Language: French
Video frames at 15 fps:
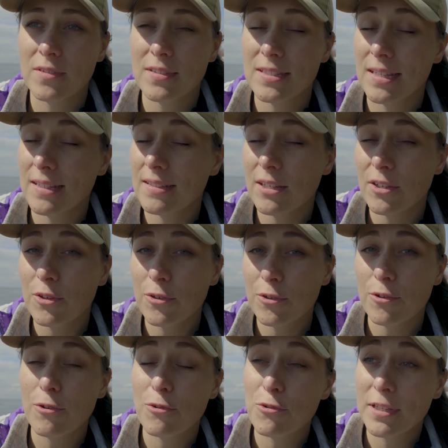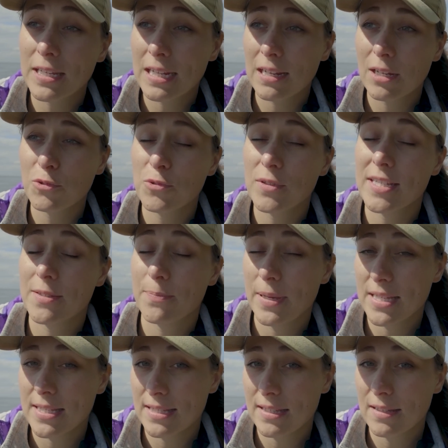non, mais tu te rends pas compte à quel
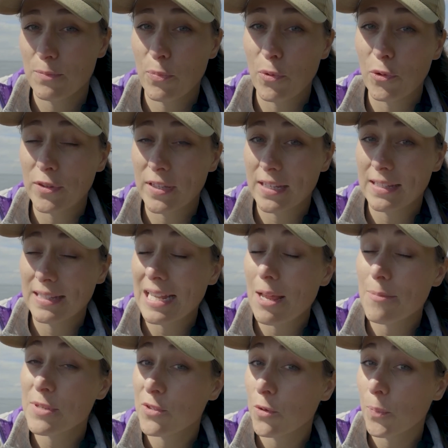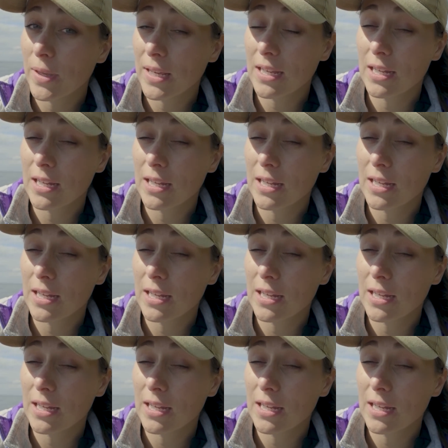point ça a changé ma vie.